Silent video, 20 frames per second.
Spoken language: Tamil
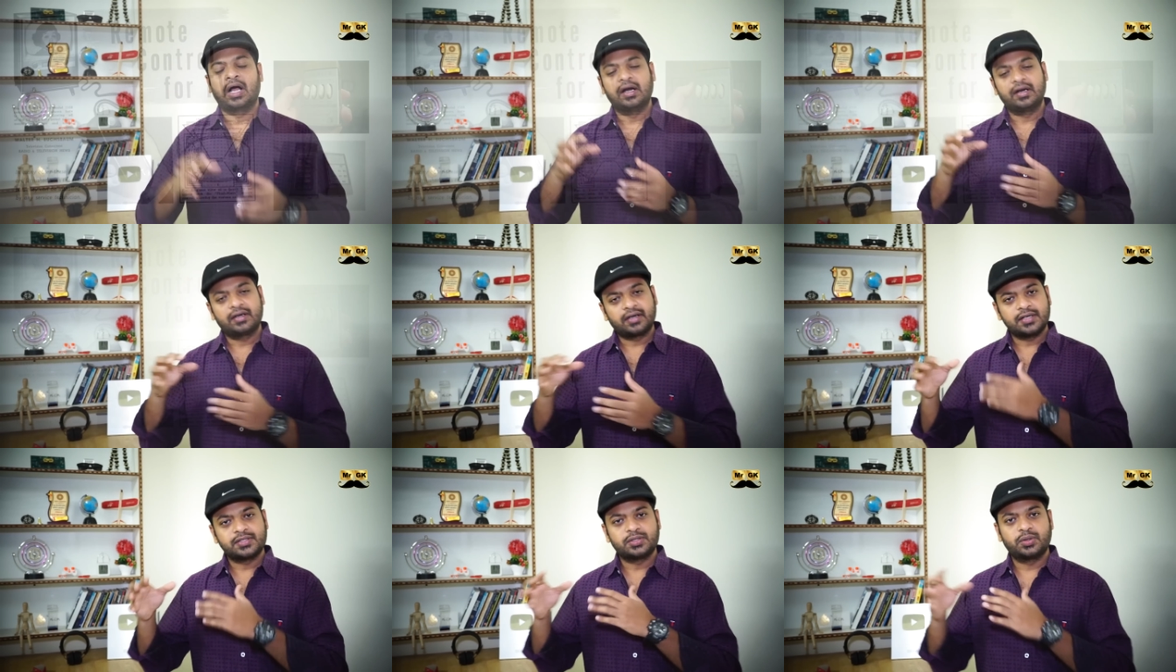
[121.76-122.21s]

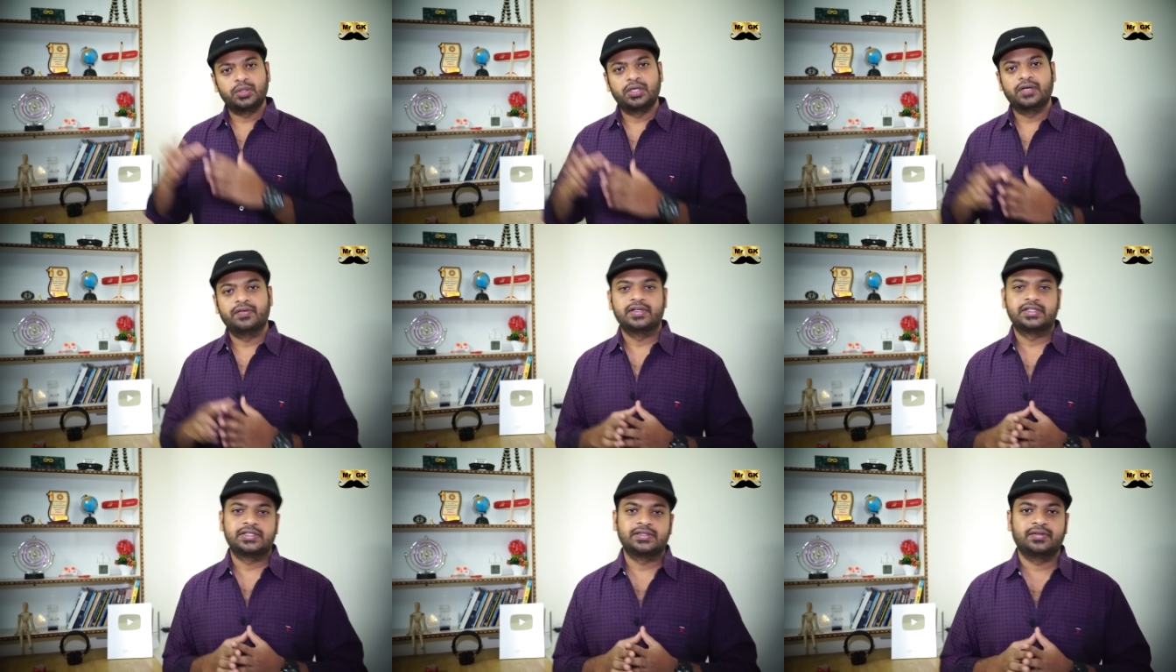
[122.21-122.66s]

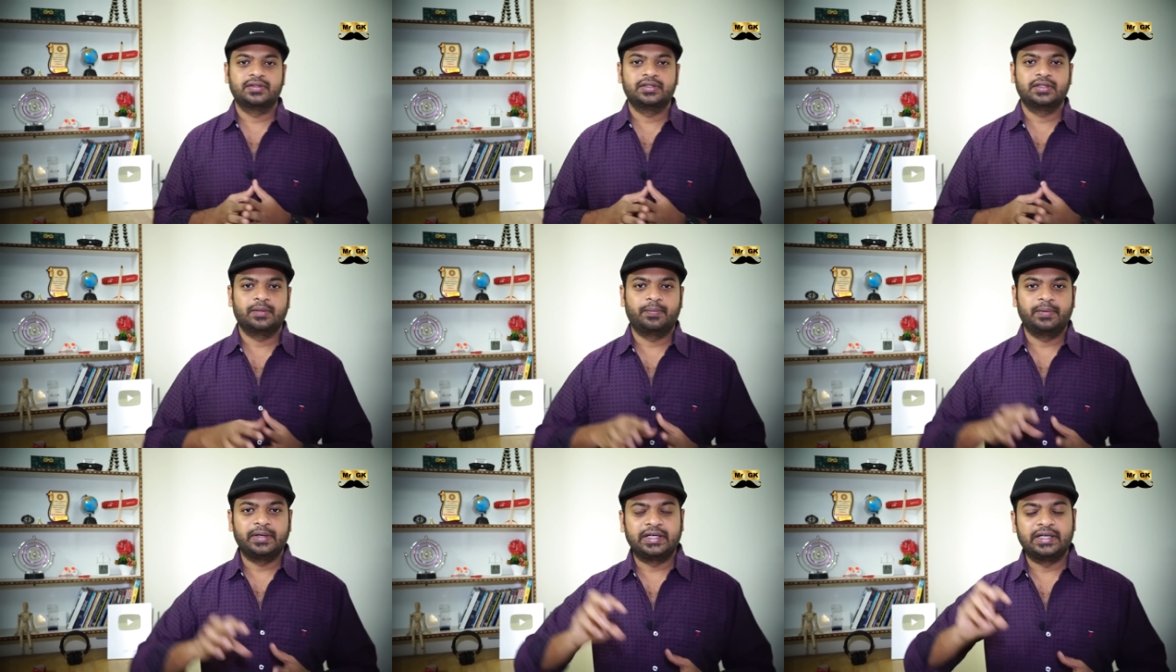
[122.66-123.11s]
அல்ட்ராசவுண்டை வச்சு வந்து
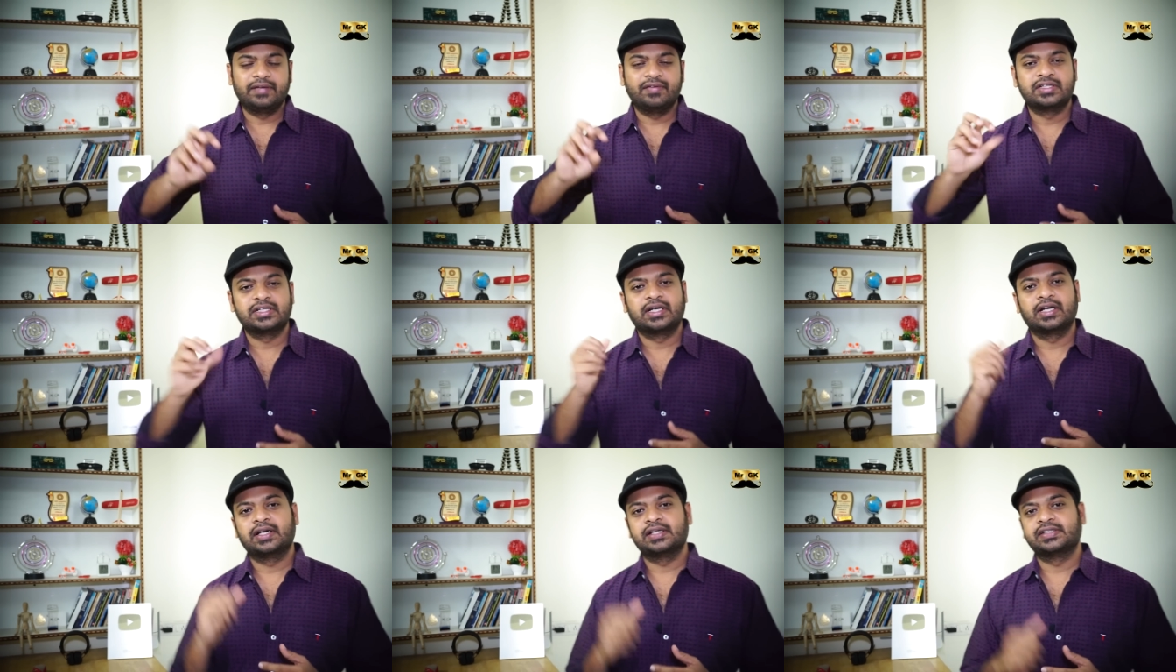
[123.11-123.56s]
எப்படி டிவி
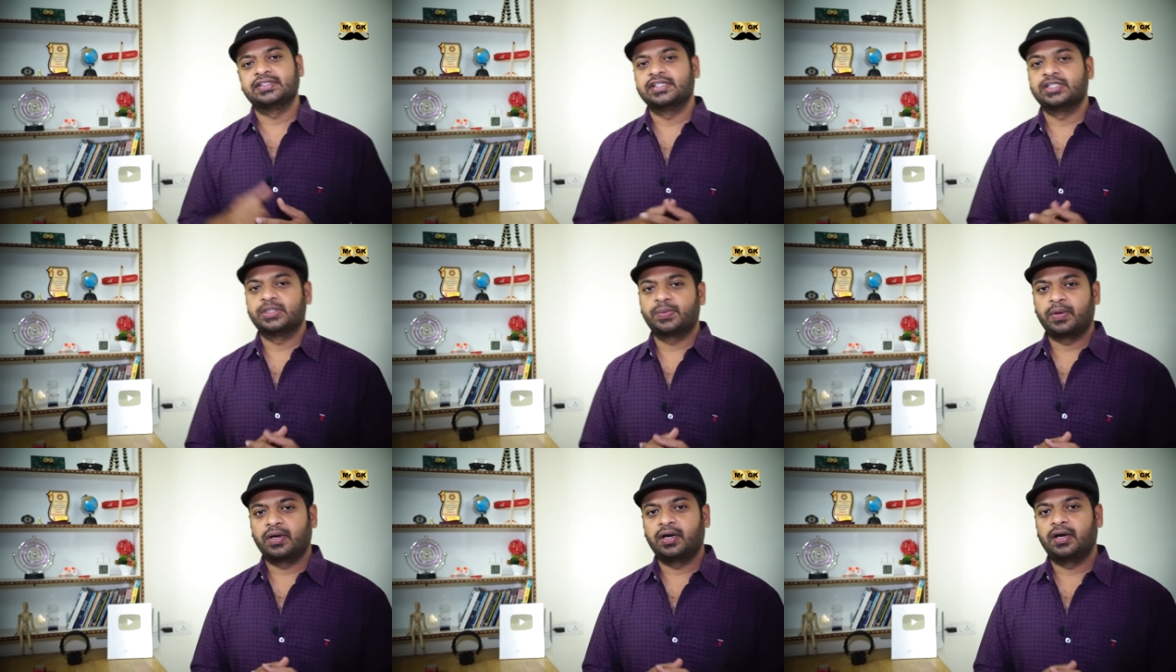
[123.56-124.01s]
சேனலை
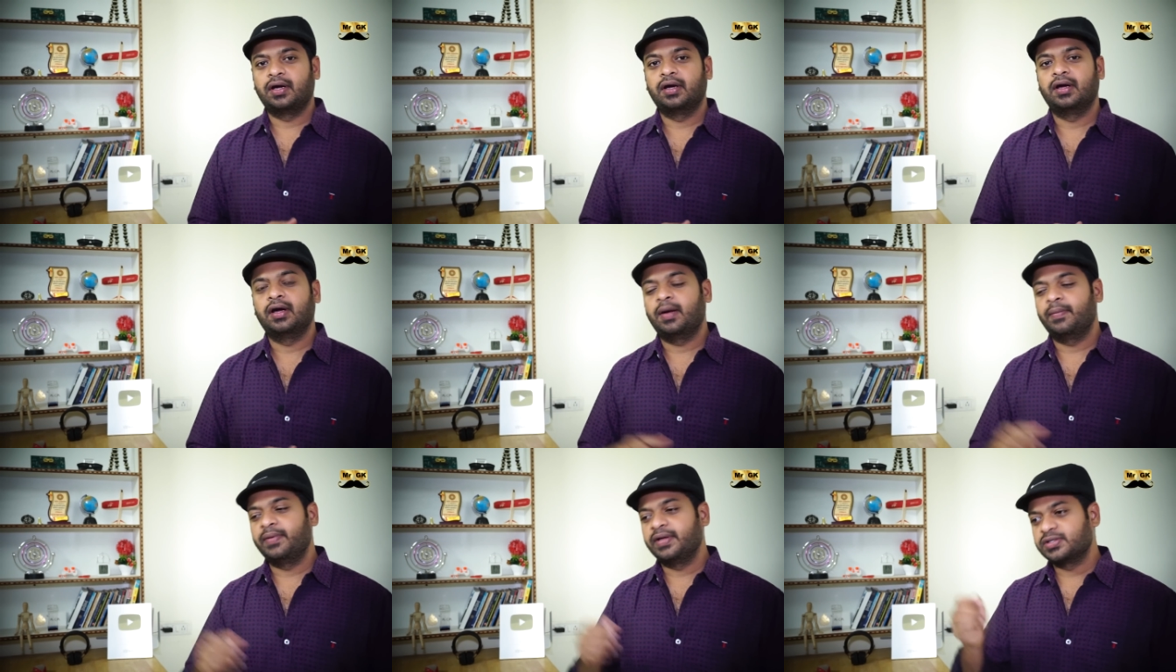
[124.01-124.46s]
சேஞ்ச் பண்ணலாம்
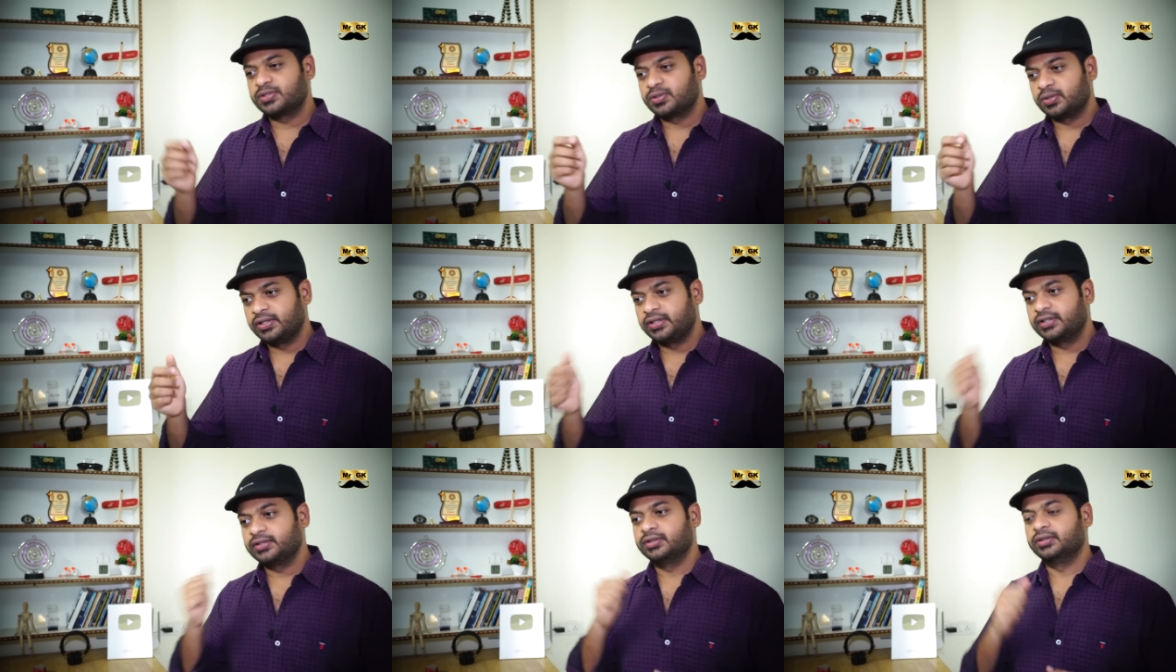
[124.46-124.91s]
அப்படின்னு
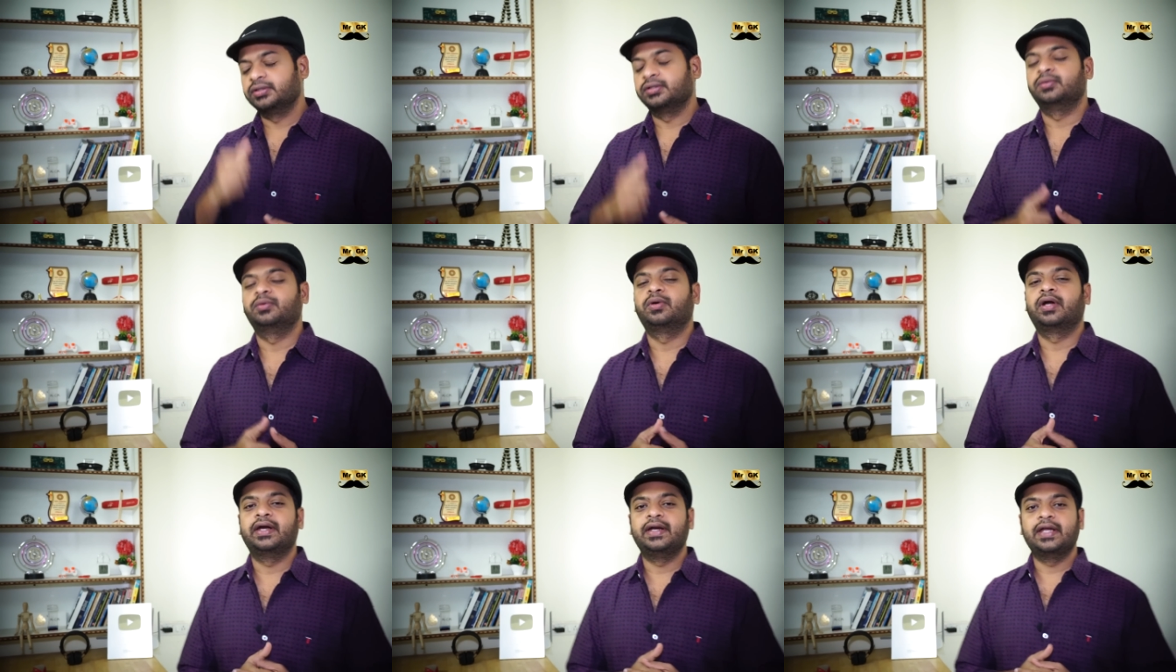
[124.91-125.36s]
சொல்லிட்டு
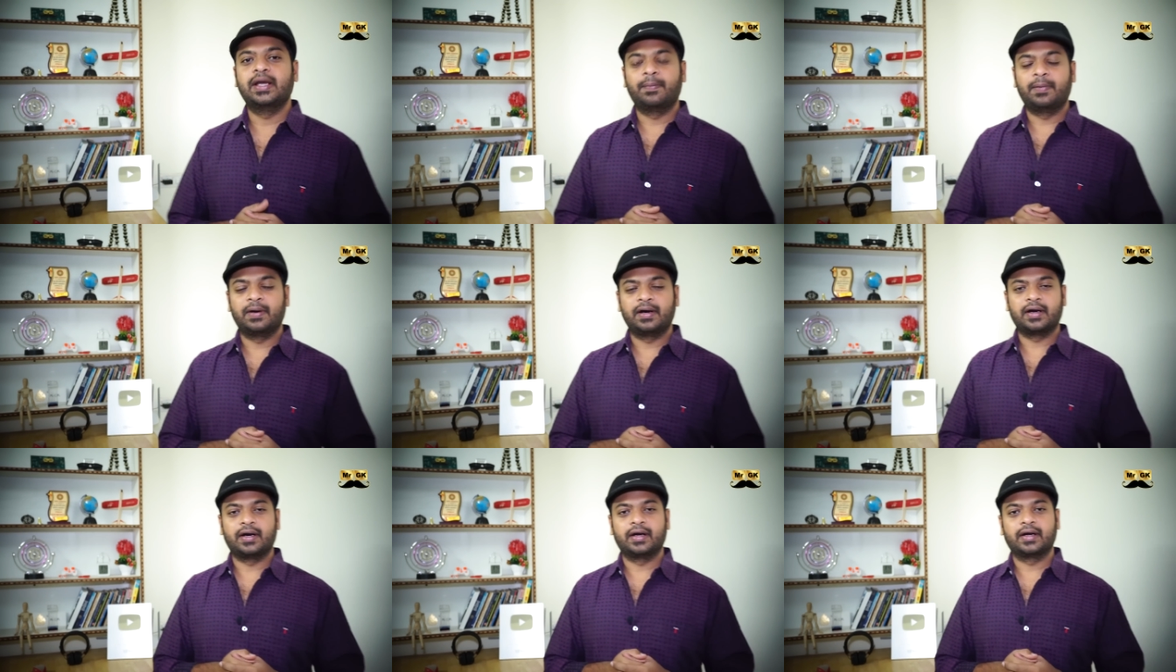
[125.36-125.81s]
ஒரு ஐடியா
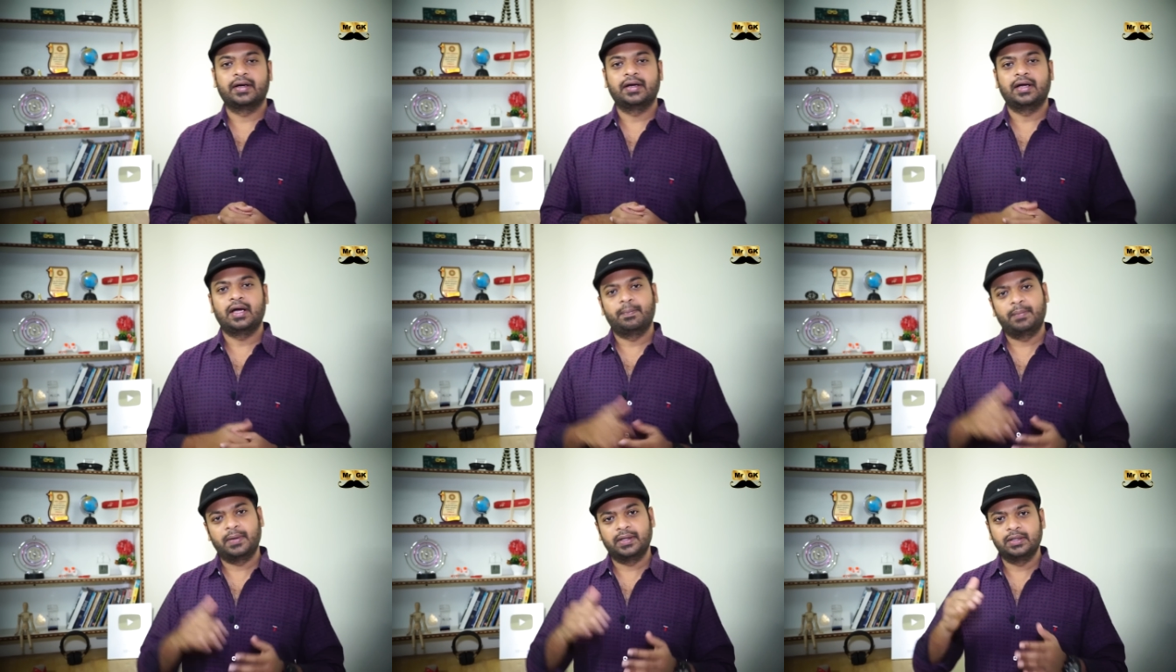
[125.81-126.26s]
பண்ணுறாங்க
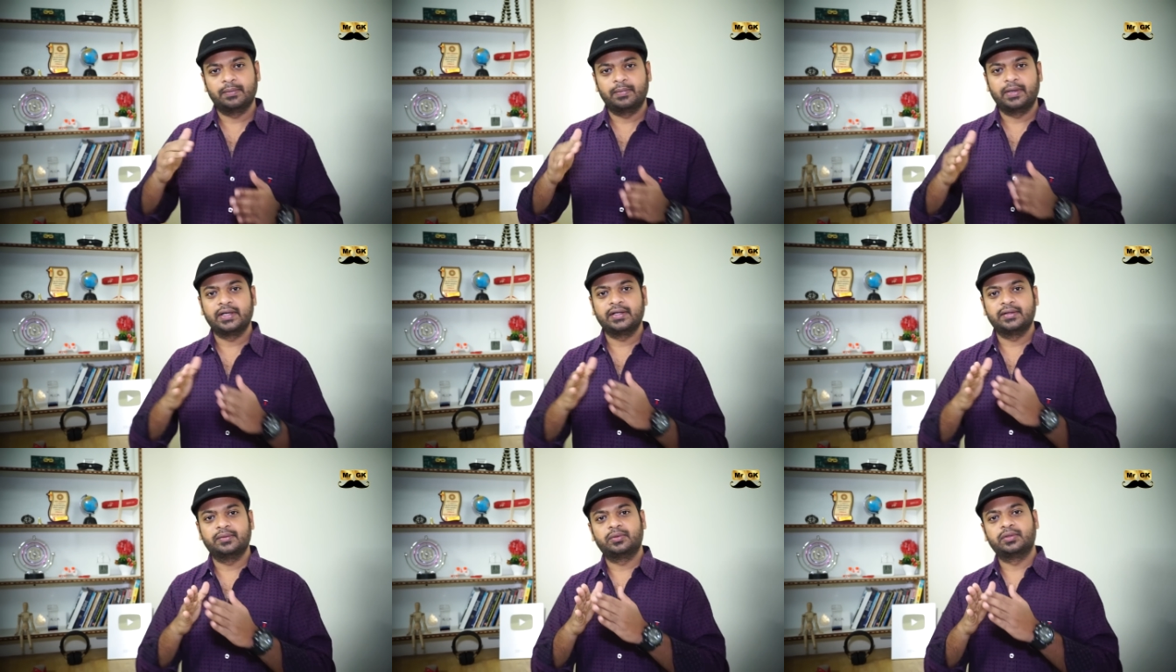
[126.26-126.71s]
அப்போ அந்த
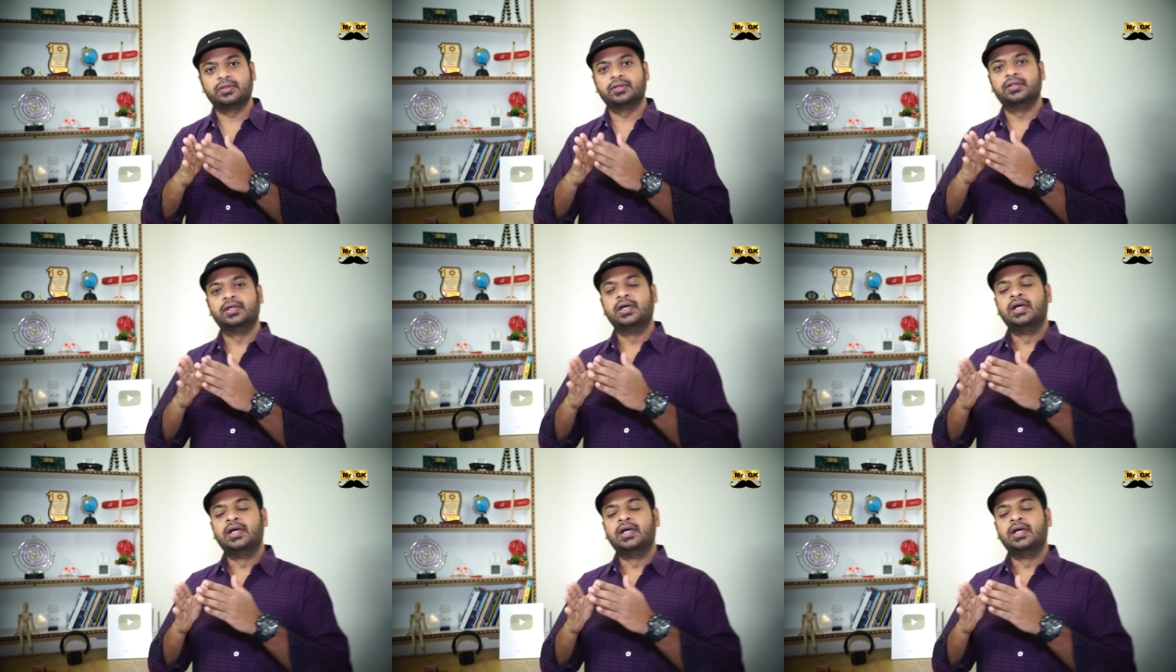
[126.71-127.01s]
மாதிரி ஒரு